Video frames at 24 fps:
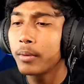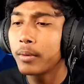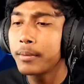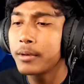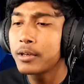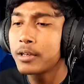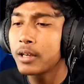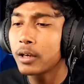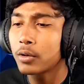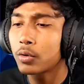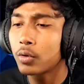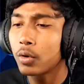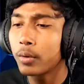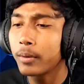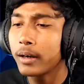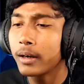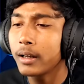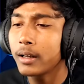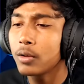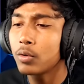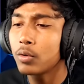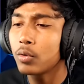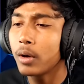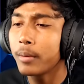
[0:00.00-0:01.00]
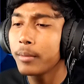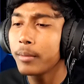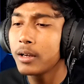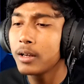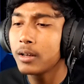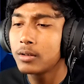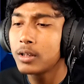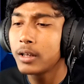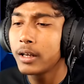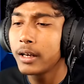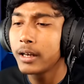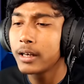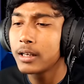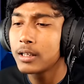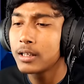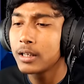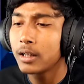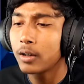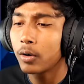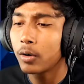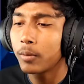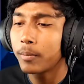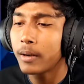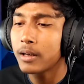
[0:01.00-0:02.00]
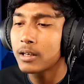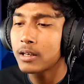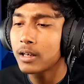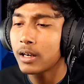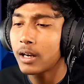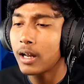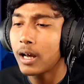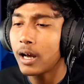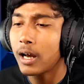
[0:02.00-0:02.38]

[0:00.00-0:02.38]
তোমরা বিশ্বাস করবে না কিন্তু আমি শিখে গেছি দেখো পাঁচখানা